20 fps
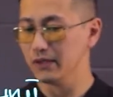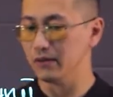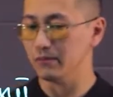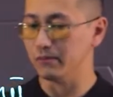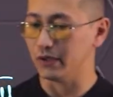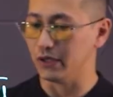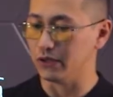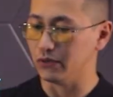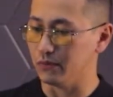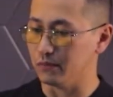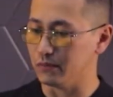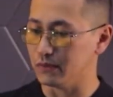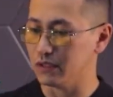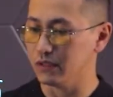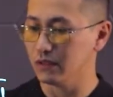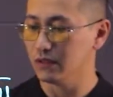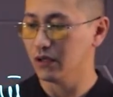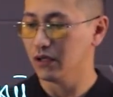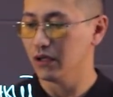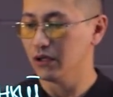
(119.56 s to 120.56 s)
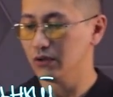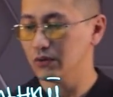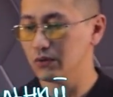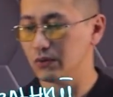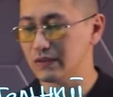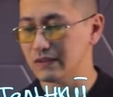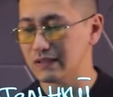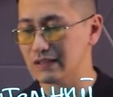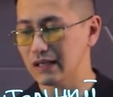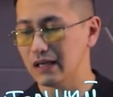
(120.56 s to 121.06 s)
ним пройдемся. То
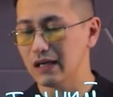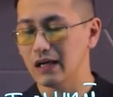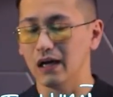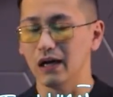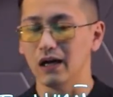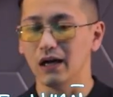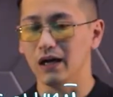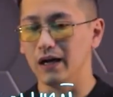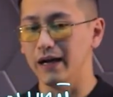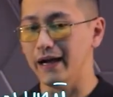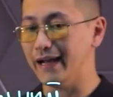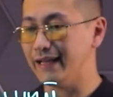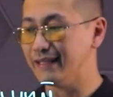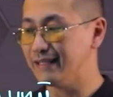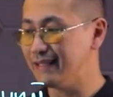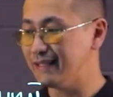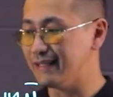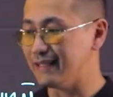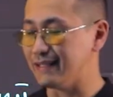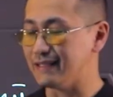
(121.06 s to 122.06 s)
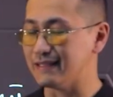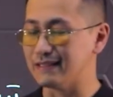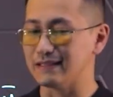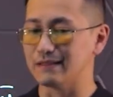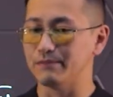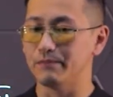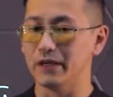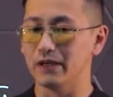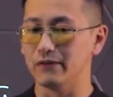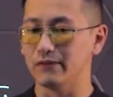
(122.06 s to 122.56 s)
есть один
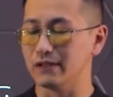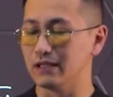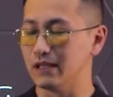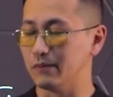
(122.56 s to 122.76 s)
из первых